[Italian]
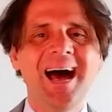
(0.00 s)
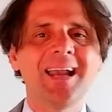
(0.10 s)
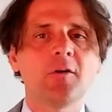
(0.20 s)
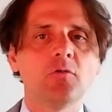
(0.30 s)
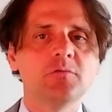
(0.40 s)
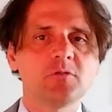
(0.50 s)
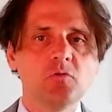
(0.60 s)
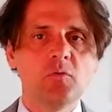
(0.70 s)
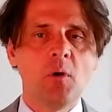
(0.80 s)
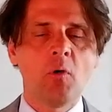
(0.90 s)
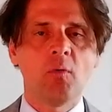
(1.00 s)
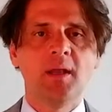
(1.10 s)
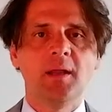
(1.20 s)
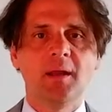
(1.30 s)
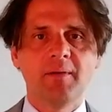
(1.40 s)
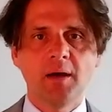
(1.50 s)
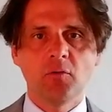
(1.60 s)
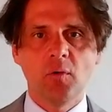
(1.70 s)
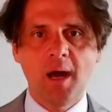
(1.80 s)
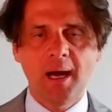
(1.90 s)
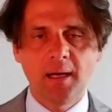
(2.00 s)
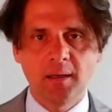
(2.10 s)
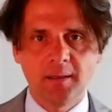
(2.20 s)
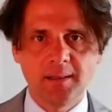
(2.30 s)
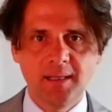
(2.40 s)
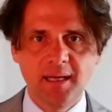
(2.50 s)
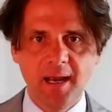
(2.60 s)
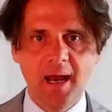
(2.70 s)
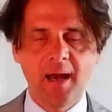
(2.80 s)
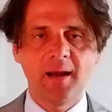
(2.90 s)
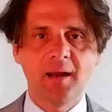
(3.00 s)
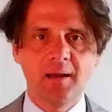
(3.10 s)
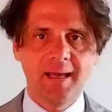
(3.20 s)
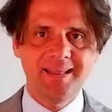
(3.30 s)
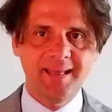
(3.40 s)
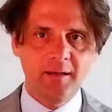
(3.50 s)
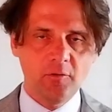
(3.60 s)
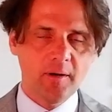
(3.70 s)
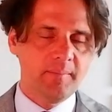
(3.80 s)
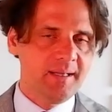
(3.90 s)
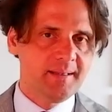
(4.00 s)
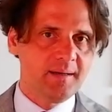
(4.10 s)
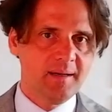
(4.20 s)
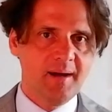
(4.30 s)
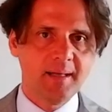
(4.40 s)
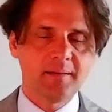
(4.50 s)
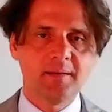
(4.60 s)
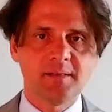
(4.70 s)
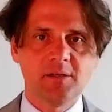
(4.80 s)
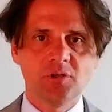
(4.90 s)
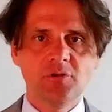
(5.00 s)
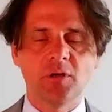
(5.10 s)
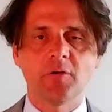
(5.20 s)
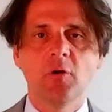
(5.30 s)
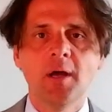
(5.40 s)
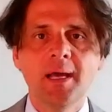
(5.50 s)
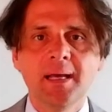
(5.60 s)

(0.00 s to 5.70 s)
al consumo, quindi la vado a eh, dichiarare, la, è territorialmente rilevante, si dice in gergo,